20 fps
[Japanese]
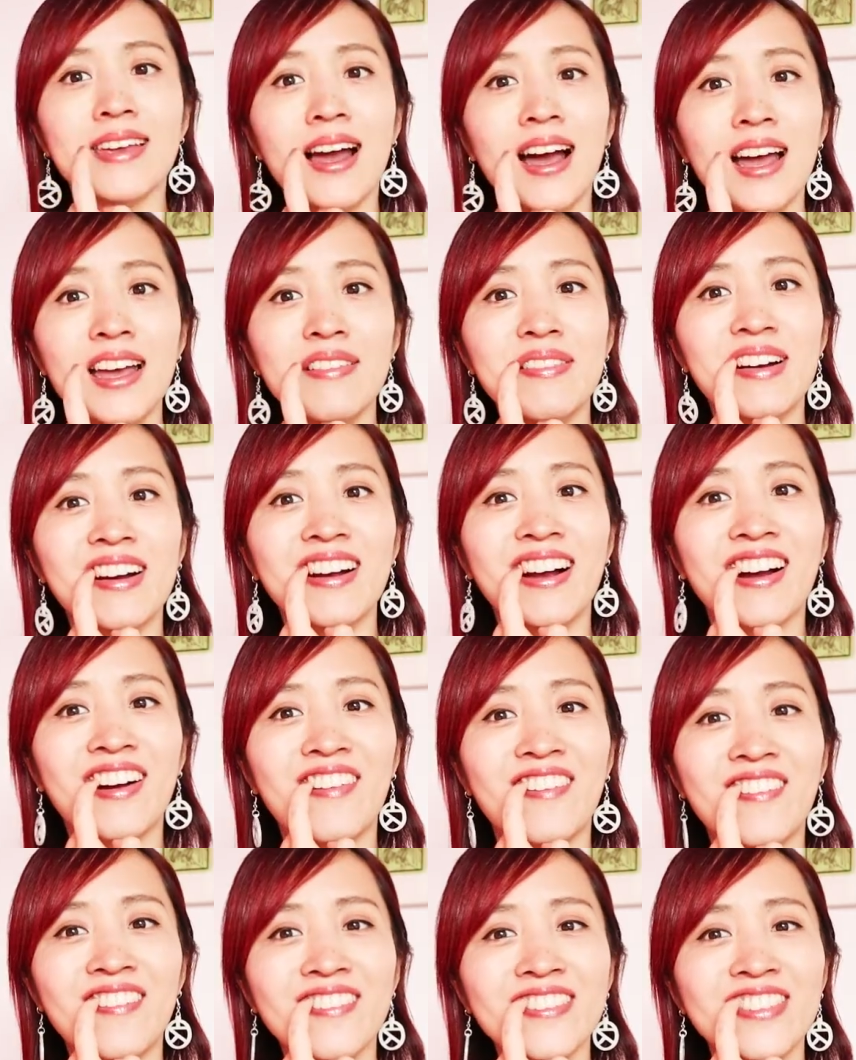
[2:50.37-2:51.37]
八重歯が
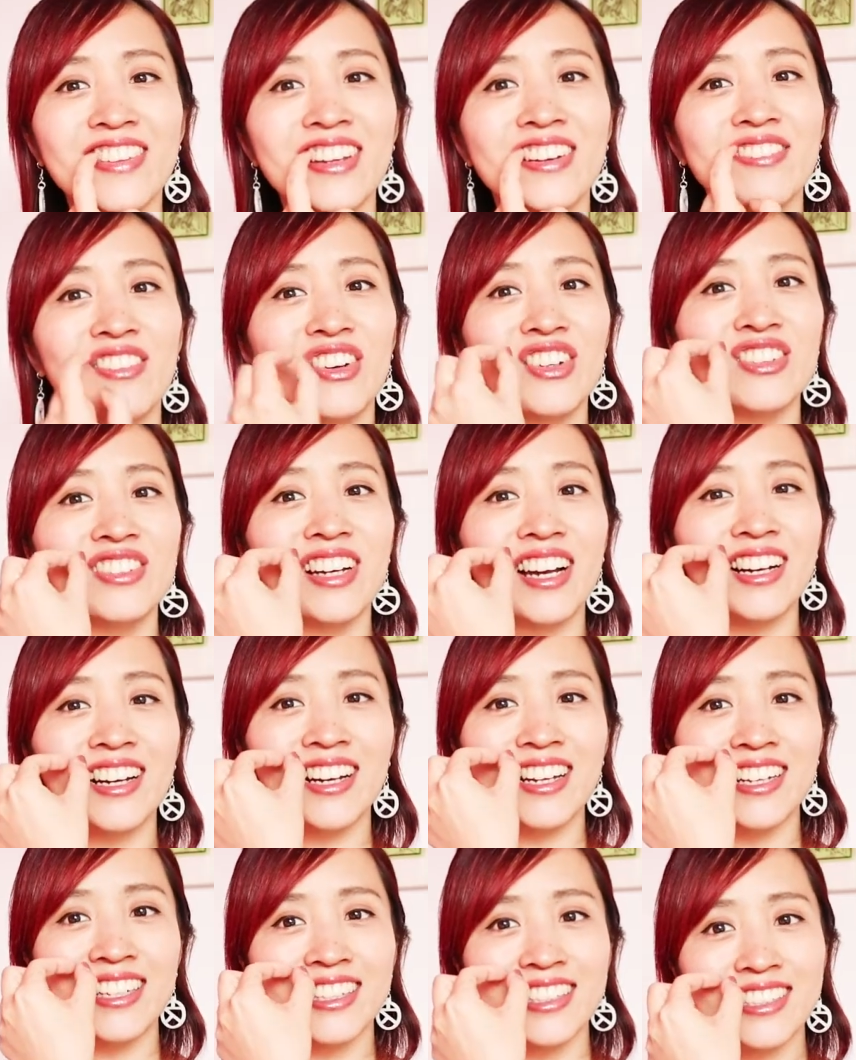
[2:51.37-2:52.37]
本当にもう上
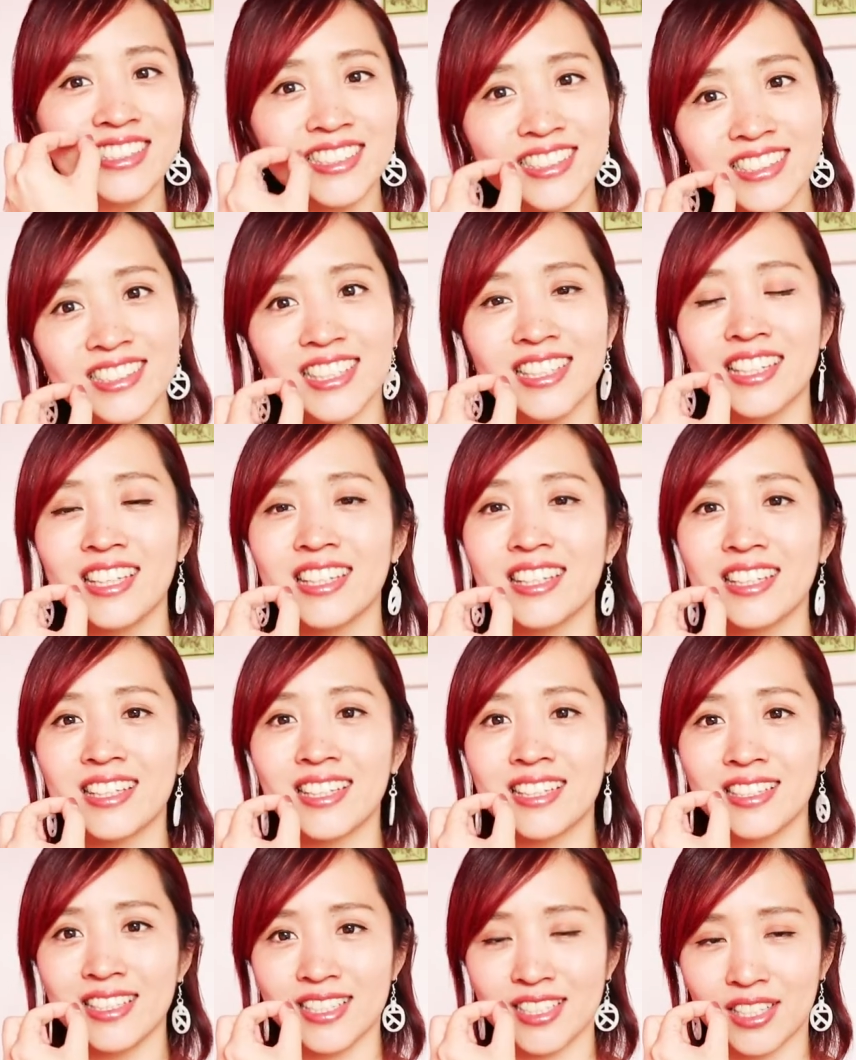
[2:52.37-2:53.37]
からグッて出て
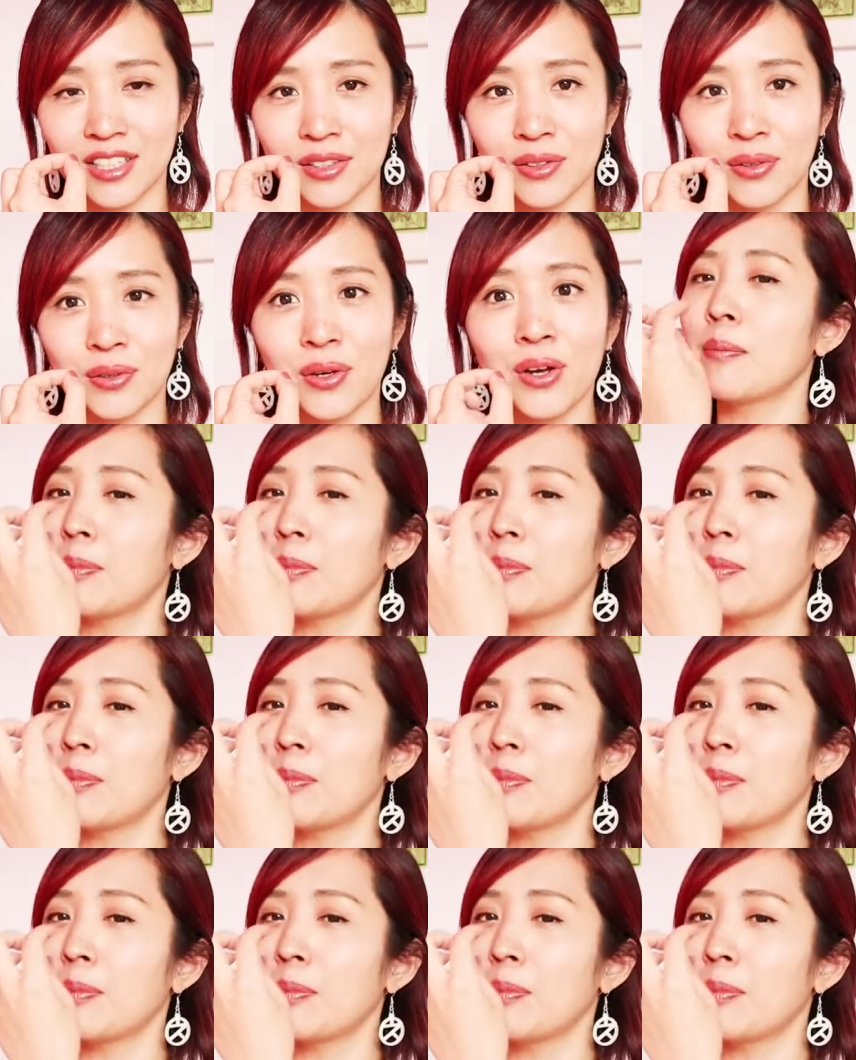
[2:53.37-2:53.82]
たんですけど、